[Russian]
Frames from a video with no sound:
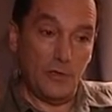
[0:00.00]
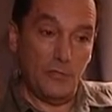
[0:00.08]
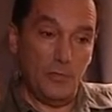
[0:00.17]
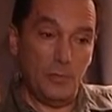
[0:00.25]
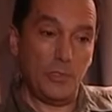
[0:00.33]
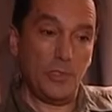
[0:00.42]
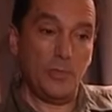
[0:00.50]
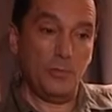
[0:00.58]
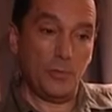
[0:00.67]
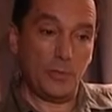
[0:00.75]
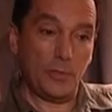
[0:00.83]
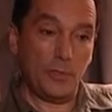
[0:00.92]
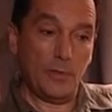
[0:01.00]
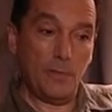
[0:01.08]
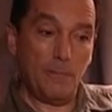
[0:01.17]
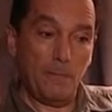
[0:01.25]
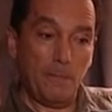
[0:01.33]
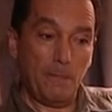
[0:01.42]
Вы пришли просто
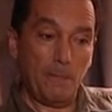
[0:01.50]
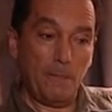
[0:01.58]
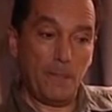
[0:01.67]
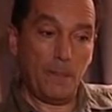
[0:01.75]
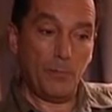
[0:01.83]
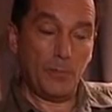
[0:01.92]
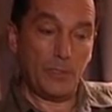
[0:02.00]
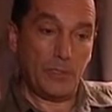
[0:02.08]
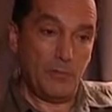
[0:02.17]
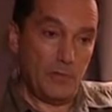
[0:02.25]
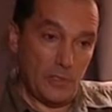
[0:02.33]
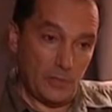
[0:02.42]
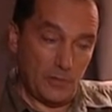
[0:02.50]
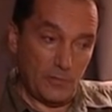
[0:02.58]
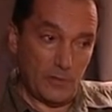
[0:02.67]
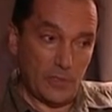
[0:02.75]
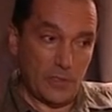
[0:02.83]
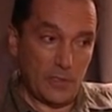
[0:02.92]
м,
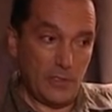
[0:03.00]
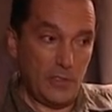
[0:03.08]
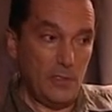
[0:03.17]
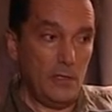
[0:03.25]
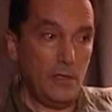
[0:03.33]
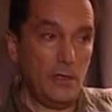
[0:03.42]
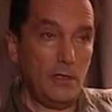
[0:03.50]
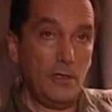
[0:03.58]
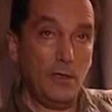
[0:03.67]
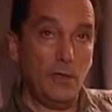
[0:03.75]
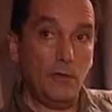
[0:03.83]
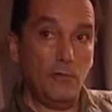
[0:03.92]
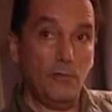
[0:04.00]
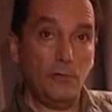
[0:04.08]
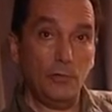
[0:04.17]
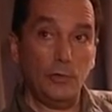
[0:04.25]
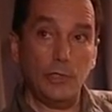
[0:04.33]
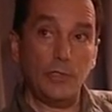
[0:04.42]
посоветоваться или вы
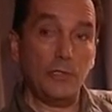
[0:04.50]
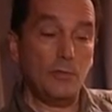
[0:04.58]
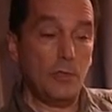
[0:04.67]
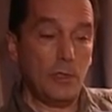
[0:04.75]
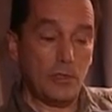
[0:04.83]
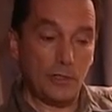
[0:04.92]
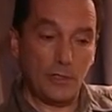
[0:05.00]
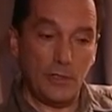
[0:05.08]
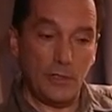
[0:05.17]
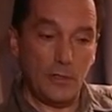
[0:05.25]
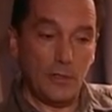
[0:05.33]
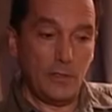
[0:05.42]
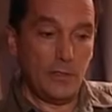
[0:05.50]
внутри себя решили,